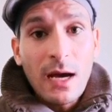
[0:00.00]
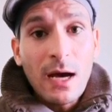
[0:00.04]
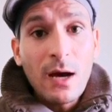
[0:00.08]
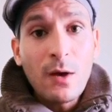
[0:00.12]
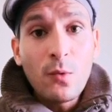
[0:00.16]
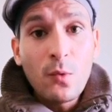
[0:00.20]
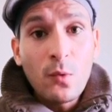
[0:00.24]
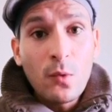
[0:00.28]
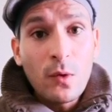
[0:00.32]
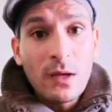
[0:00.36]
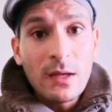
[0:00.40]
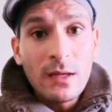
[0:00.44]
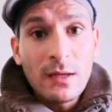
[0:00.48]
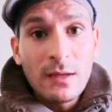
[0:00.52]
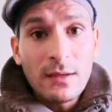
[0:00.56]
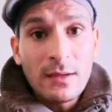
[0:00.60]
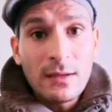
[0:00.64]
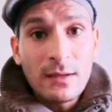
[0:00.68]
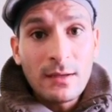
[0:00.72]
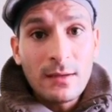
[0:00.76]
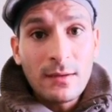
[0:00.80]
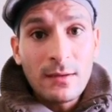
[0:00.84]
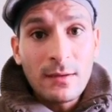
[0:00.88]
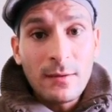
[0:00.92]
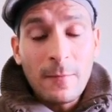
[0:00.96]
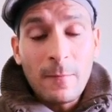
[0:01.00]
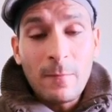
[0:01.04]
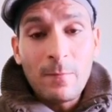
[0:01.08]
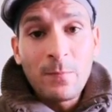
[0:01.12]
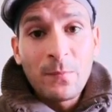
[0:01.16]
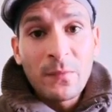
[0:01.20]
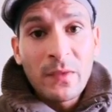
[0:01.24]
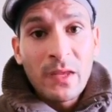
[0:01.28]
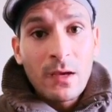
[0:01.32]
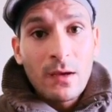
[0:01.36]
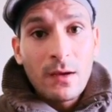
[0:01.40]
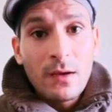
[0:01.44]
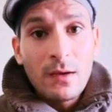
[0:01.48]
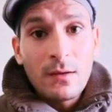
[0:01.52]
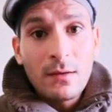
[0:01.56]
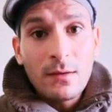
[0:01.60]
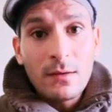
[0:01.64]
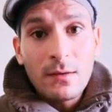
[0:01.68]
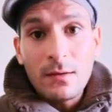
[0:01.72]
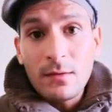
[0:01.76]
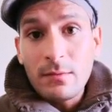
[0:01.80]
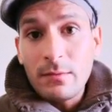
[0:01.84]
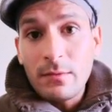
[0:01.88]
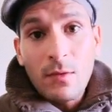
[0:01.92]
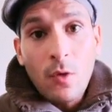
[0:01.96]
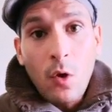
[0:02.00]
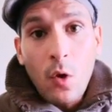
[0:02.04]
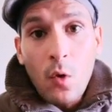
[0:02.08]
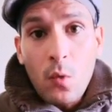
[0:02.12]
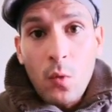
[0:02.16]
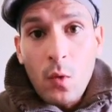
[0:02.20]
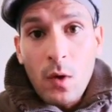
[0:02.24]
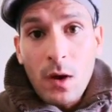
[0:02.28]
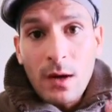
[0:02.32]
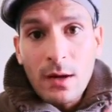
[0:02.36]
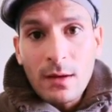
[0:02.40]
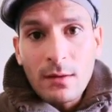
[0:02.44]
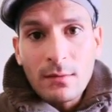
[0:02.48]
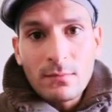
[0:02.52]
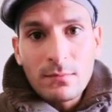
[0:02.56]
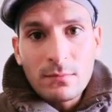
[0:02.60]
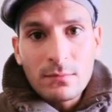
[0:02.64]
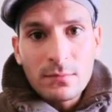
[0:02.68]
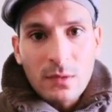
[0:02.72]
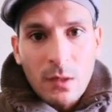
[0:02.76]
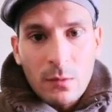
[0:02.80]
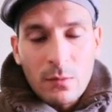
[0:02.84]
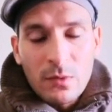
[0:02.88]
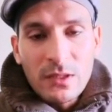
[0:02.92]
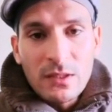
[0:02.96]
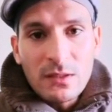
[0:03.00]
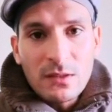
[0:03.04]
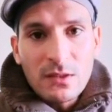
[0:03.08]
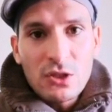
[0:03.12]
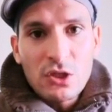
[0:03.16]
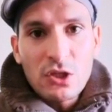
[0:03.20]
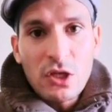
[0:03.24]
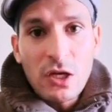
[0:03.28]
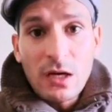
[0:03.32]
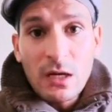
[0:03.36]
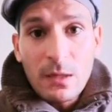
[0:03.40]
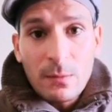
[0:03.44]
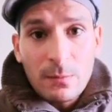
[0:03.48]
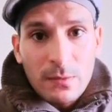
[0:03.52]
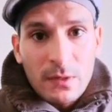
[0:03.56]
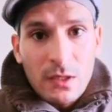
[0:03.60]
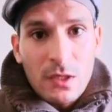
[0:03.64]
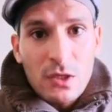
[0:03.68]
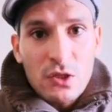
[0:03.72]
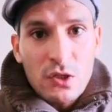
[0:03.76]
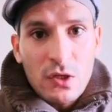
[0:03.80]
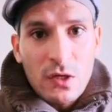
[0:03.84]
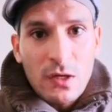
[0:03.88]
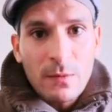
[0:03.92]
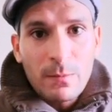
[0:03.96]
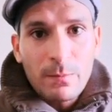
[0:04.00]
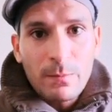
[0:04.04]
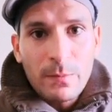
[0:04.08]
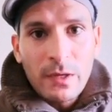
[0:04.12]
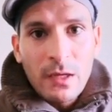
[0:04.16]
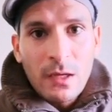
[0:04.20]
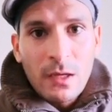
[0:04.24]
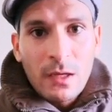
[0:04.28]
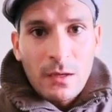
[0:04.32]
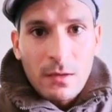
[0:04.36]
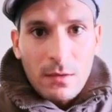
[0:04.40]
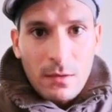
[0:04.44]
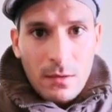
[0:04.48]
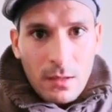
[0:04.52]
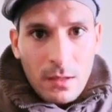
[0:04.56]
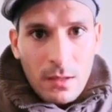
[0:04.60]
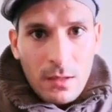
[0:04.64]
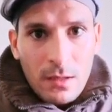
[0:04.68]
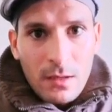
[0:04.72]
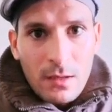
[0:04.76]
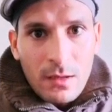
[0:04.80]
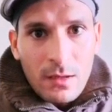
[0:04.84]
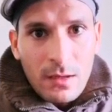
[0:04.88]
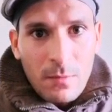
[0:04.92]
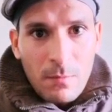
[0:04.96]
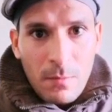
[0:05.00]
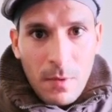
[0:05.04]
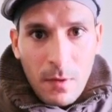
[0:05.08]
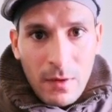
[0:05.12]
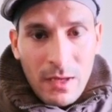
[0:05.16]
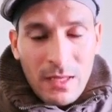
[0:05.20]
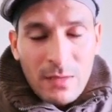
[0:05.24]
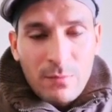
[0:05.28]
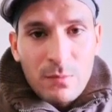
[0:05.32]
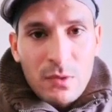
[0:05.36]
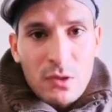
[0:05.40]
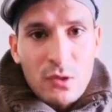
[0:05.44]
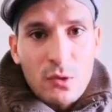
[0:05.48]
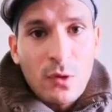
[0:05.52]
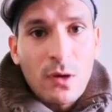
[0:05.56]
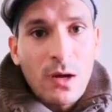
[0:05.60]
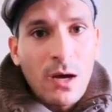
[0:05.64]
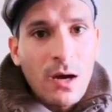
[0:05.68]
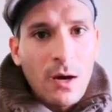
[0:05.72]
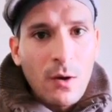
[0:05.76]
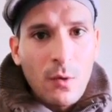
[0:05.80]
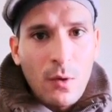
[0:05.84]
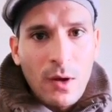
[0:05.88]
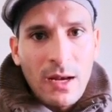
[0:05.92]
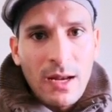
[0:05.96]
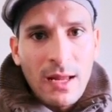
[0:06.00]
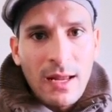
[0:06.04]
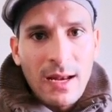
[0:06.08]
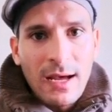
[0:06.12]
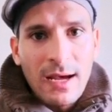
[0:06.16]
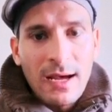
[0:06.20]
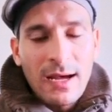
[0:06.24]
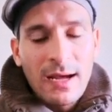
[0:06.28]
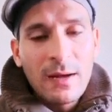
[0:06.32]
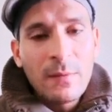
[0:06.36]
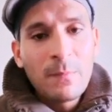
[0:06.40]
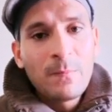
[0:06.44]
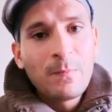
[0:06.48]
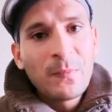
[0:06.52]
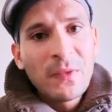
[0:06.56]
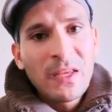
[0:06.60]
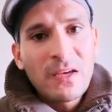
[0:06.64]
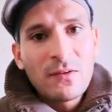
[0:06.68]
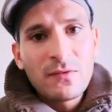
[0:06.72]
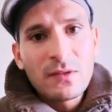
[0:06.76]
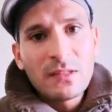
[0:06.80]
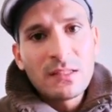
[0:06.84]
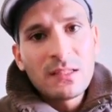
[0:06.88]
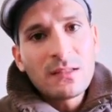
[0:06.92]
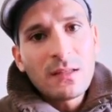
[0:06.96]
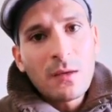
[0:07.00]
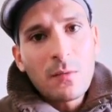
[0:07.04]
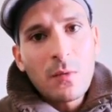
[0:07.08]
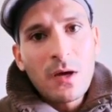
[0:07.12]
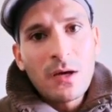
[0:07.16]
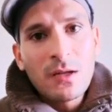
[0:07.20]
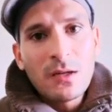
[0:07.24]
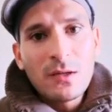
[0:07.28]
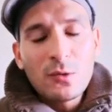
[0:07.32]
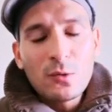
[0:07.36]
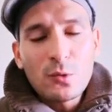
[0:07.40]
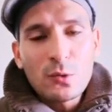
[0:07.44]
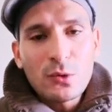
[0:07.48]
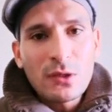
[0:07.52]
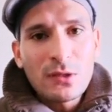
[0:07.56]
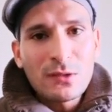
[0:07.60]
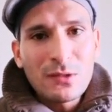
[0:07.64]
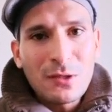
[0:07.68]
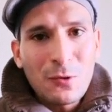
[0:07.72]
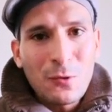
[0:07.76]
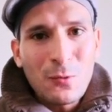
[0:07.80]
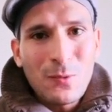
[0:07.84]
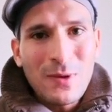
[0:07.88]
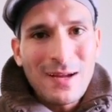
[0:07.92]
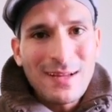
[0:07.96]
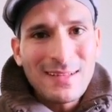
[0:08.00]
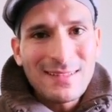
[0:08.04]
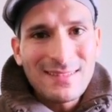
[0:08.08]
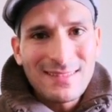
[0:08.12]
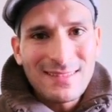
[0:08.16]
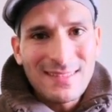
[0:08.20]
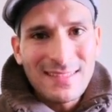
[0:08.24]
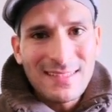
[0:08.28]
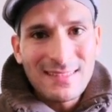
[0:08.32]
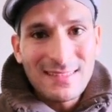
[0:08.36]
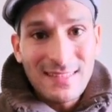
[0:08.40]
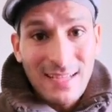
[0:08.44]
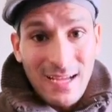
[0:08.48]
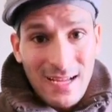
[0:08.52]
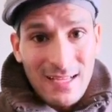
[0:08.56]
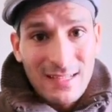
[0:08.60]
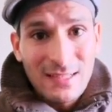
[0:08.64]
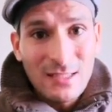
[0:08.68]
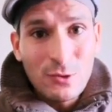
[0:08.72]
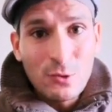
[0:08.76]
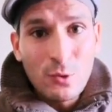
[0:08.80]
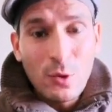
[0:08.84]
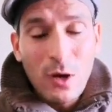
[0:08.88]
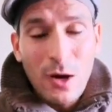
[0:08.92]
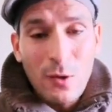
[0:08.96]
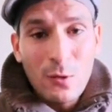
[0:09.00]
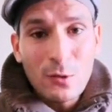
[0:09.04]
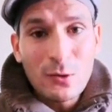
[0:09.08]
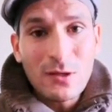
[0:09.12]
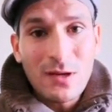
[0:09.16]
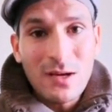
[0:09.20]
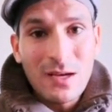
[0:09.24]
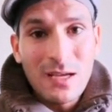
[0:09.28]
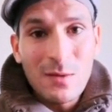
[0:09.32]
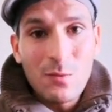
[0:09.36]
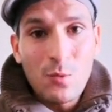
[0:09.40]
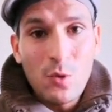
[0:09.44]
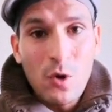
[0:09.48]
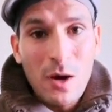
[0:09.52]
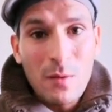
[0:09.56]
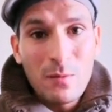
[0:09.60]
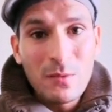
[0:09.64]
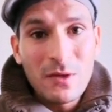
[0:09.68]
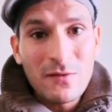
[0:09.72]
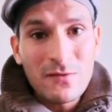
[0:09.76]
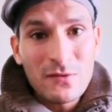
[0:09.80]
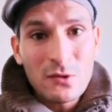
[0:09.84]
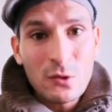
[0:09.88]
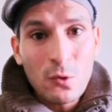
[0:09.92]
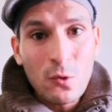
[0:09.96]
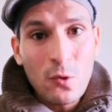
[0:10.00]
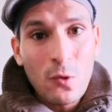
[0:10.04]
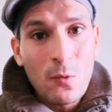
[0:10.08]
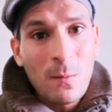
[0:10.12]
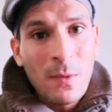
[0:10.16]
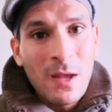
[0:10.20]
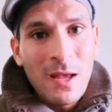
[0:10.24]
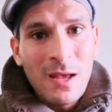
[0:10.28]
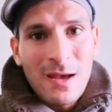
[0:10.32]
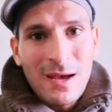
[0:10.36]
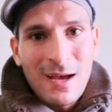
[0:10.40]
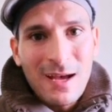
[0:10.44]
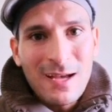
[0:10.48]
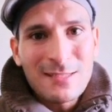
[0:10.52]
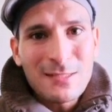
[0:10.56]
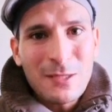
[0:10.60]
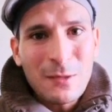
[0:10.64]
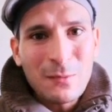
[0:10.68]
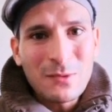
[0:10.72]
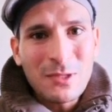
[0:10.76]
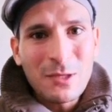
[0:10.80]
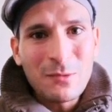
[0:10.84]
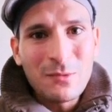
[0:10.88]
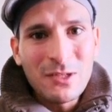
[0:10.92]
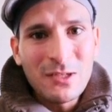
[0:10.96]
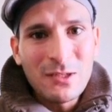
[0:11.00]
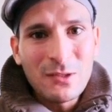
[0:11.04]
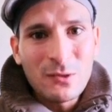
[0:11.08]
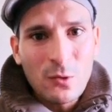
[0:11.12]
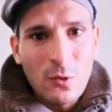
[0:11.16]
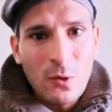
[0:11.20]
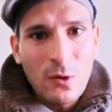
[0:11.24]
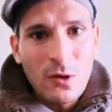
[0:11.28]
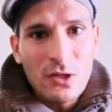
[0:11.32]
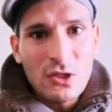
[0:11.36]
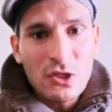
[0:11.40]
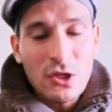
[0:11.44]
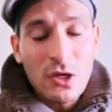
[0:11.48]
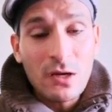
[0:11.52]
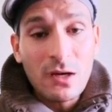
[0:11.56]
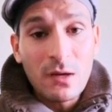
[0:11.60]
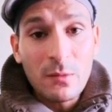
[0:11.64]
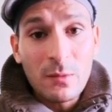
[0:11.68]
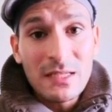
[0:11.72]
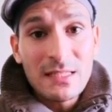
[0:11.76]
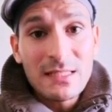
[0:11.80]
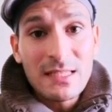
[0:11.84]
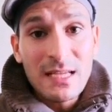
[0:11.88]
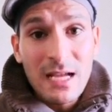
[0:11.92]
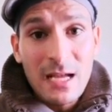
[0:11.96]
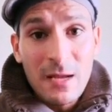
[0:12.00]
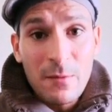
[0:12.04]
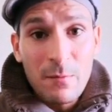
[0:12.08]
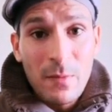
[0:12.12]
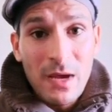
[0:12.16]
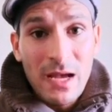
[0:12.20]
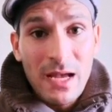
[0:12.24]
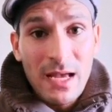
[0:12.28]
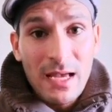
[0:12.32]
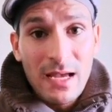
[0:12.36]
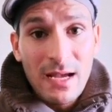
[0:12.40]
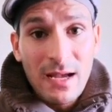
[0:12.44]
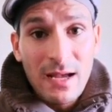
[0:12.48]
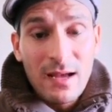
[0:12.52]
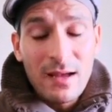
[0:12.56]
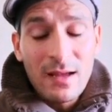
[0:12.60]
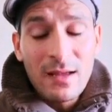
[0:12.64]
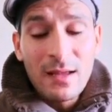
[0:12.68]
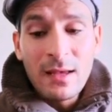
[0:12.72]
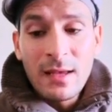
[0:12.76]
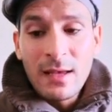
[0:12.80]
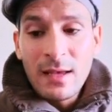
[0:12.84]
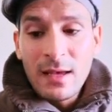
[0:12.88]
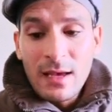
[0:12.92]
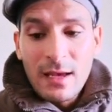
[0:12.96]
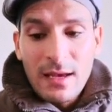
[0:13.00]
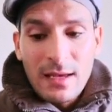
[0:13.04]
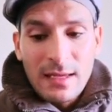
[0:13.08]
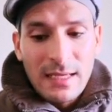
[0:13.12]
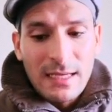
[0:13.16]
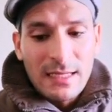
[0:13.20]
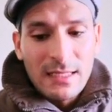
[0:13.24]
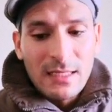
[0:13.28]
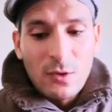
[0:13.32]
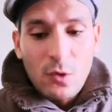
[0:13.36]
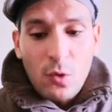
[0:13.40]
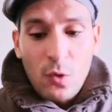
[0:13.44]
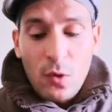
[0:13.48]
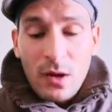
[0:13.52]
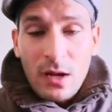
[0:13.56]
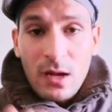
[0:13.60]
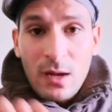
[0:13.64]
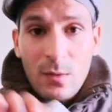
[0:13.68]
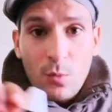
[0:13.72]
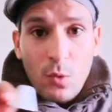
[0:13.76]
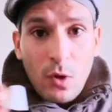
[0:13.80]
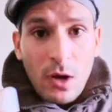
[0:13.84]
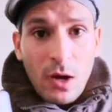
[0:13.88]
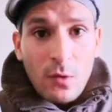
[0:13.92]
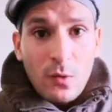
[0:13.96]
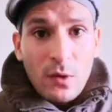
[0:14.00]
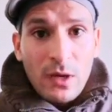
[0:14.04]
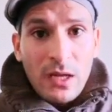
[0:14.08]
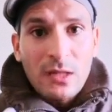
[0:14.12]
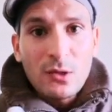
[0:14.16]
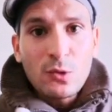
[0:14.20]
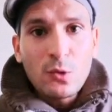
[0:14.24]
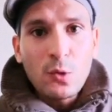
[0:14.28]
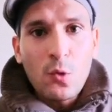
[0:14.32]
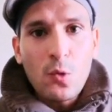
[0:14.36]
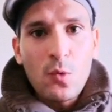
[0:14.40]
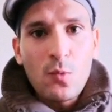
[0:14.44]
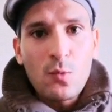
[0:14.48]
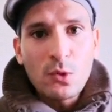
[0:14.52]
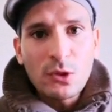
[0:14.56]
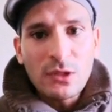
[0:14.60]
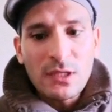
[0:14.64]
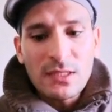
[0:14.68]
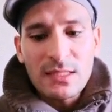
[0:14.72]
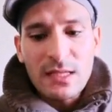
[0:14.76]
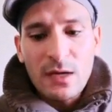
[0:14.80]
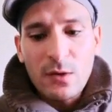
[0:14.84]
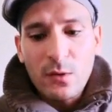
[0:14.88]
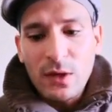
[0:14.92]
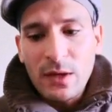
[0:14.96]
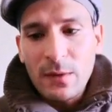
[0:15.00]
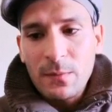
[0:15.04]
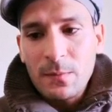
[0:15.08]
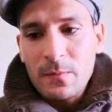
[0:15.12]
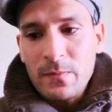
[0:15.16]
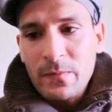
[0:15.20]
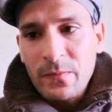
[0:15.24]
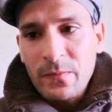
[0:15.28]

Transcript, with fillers: او آه آه هو طبيعة الشعر بتشرب آه المواد بسرعة ولا لأ فدي طبعا انتوا تقدروا بقى تحددوها وتقيموها بنفسكم حسب طبيعة كل شعرة بس اهم حاجة يعني كل المكونات تكون متساوية